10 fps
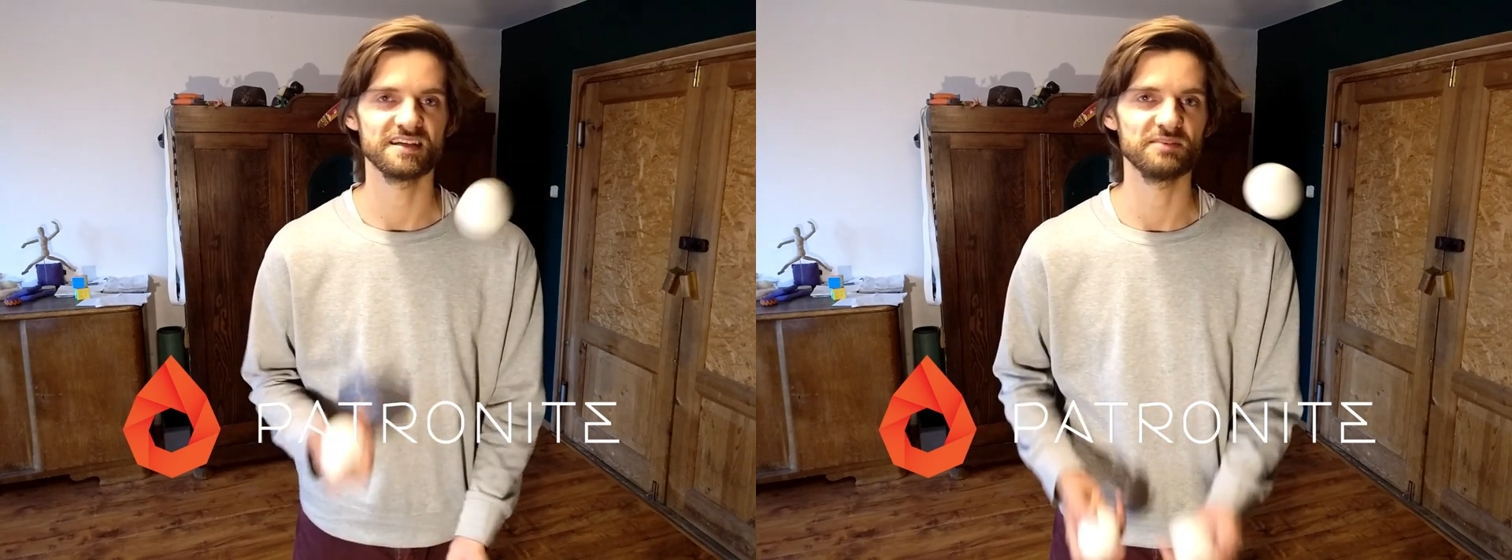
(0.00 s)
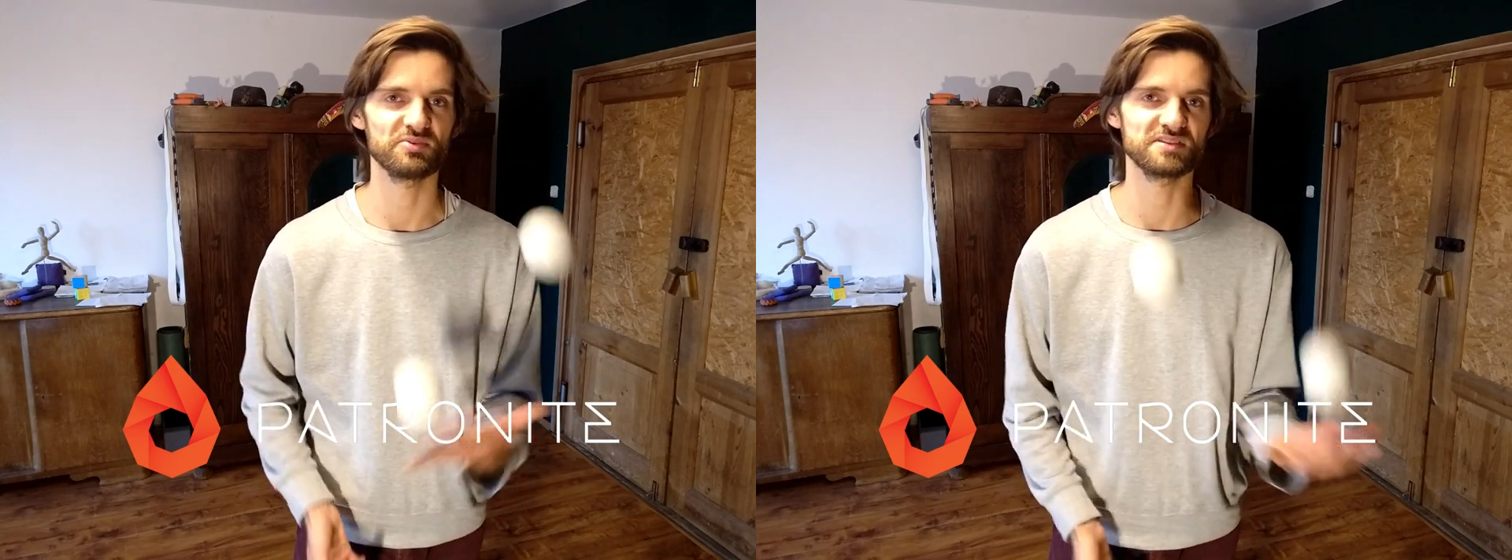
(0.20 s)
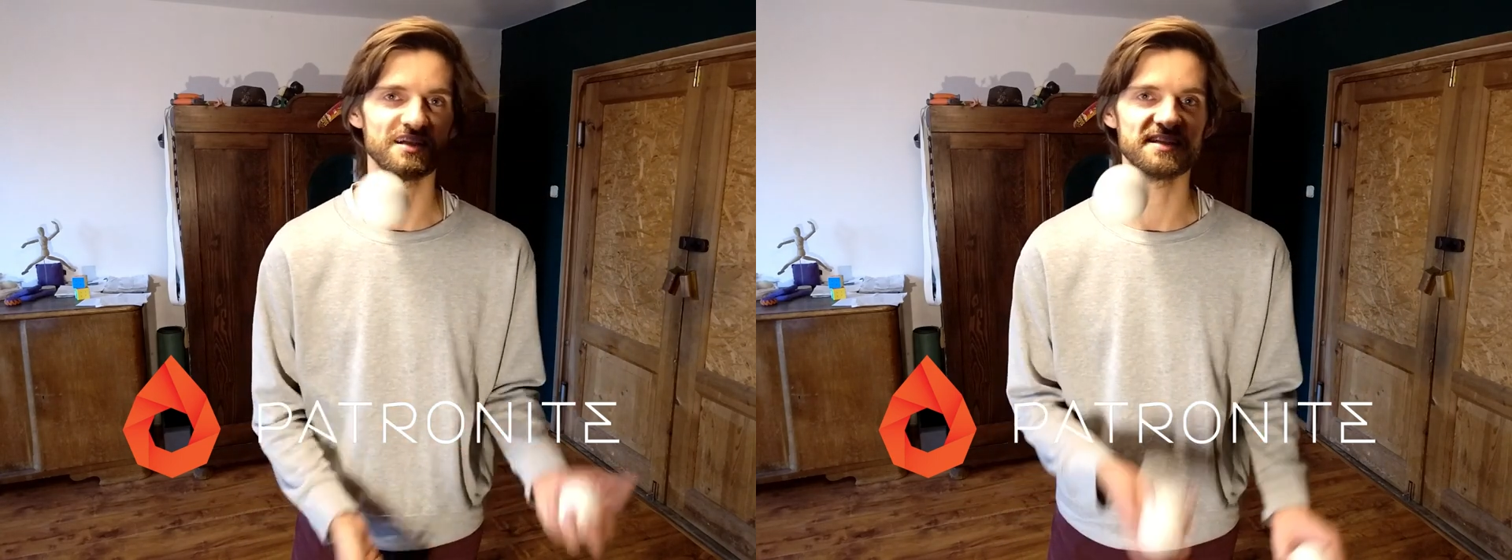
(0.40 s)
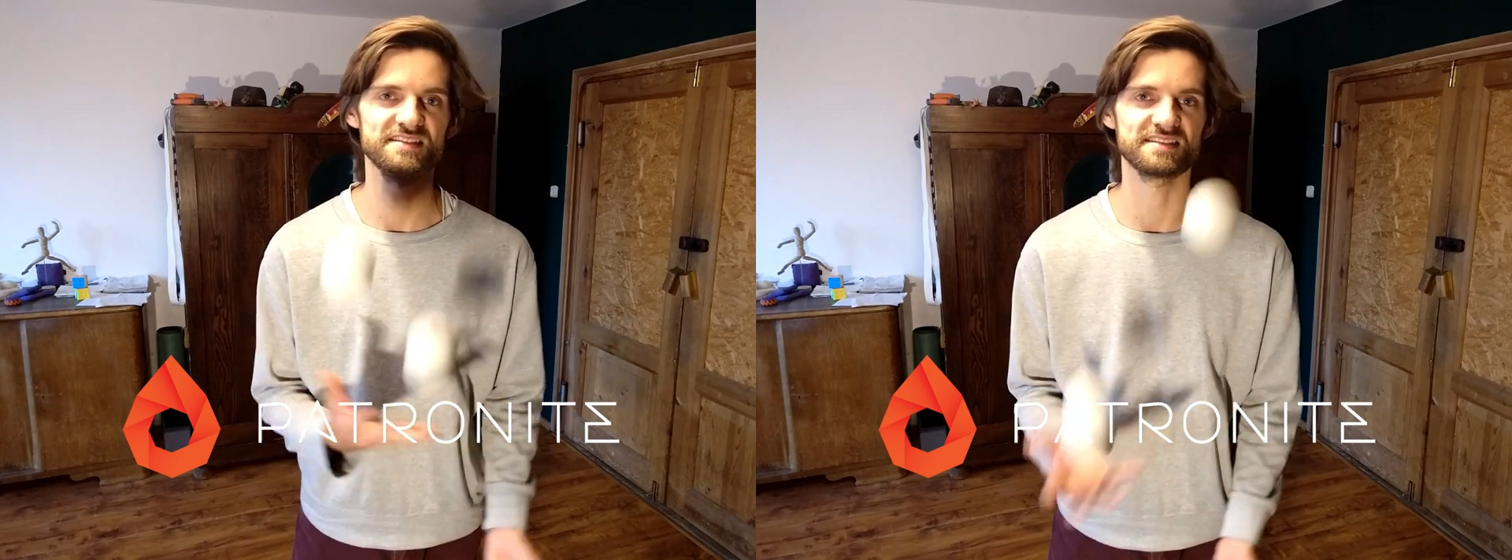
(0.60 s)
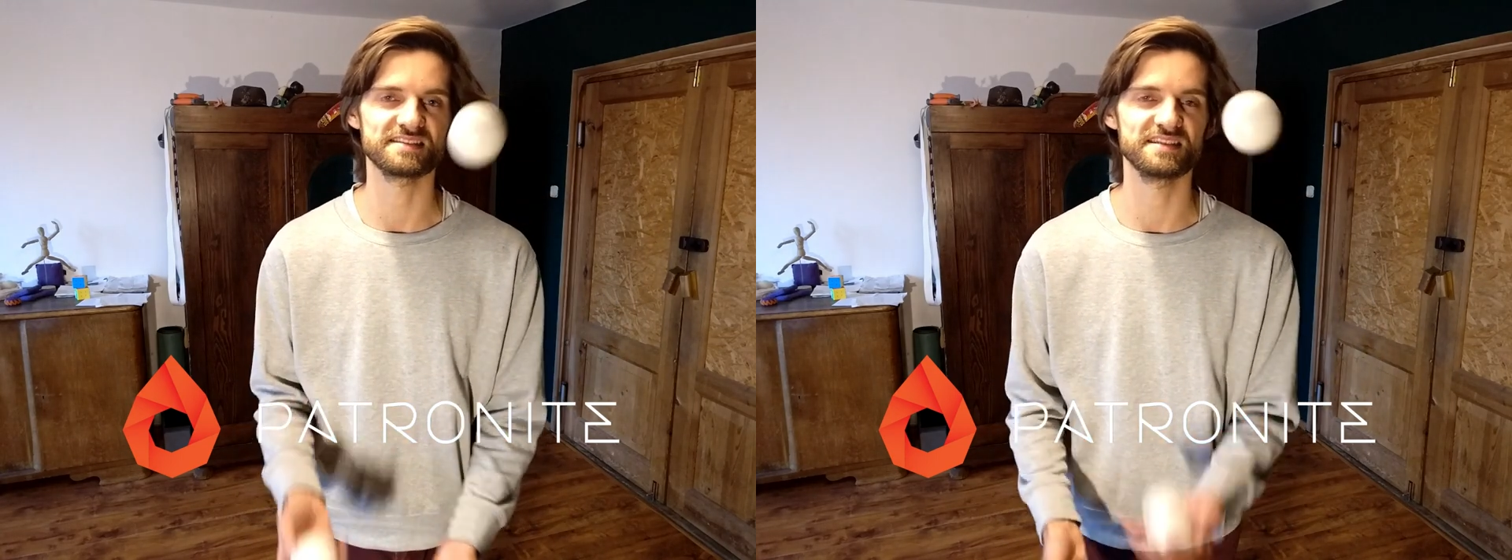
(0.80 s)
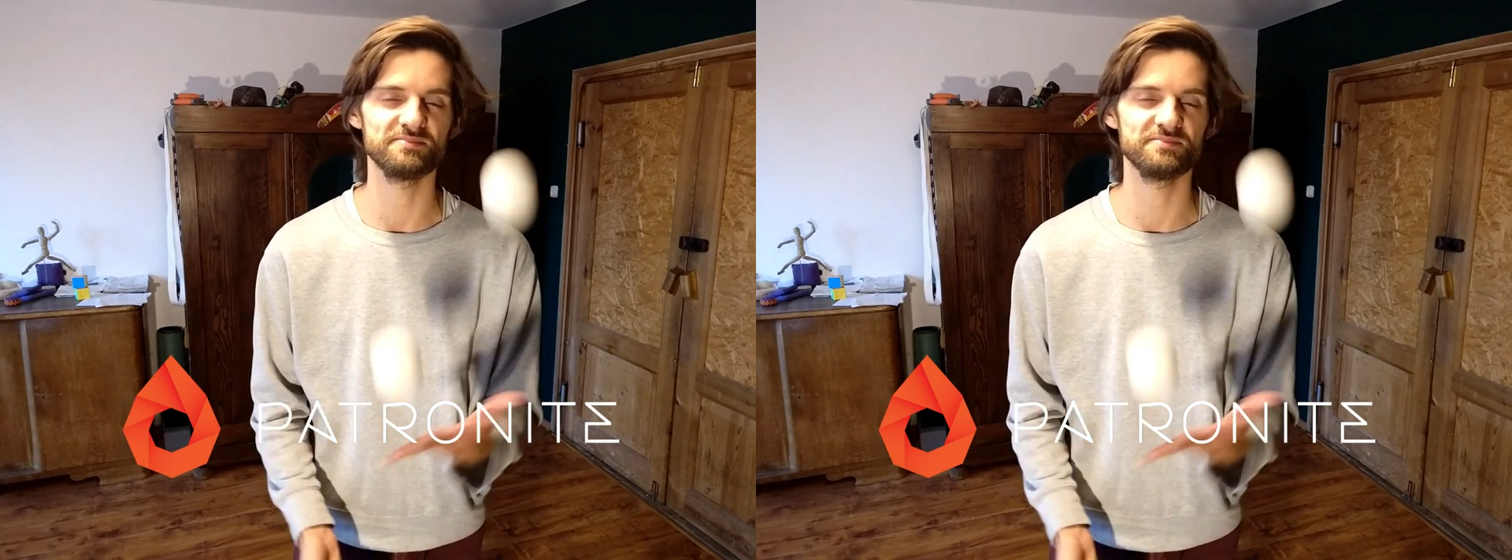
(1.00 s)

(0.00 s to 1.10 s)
i podzielić się z